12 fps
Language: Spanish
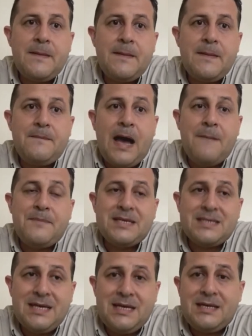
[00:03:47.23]
Eh, a
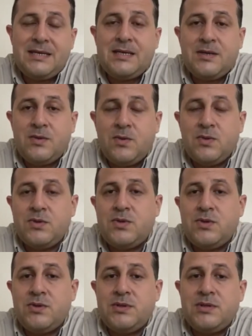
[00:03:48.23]
pesar
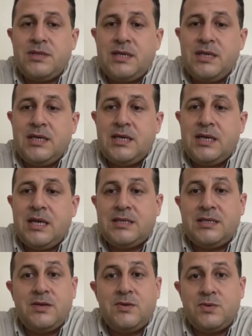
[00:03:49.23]
incluso
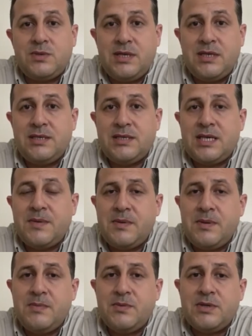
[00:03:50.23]
de las circunstancias
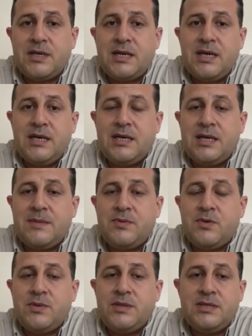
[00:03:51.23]
que vivimos acá en
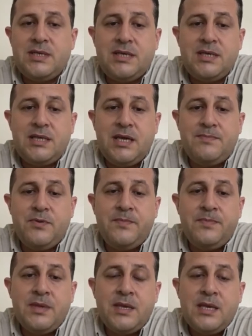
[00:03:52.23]
la provincia de
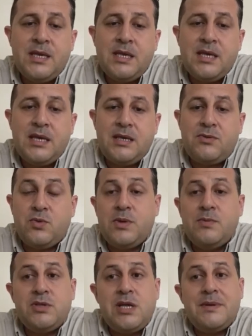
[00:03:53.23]
Napo, eh,
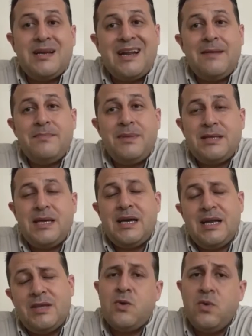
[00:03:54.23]
tuvimos la gran
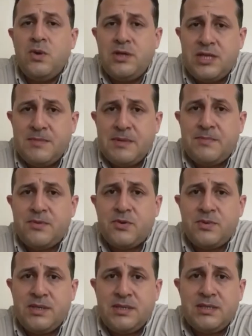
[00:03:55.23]
ventaja, la enorme ventaja de
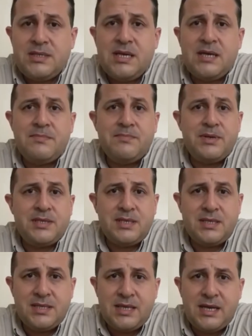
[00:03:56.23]
ser la última
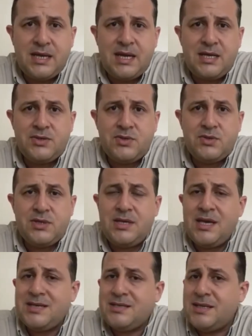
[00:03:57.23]
provincia en presentar
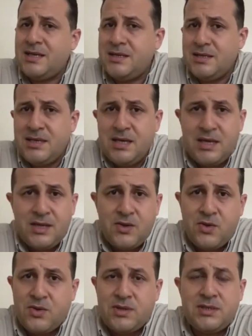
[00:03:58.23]
casos y hasta el día
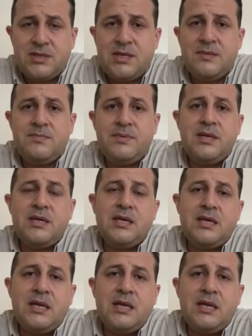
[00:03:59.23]
de hoy siempre eh,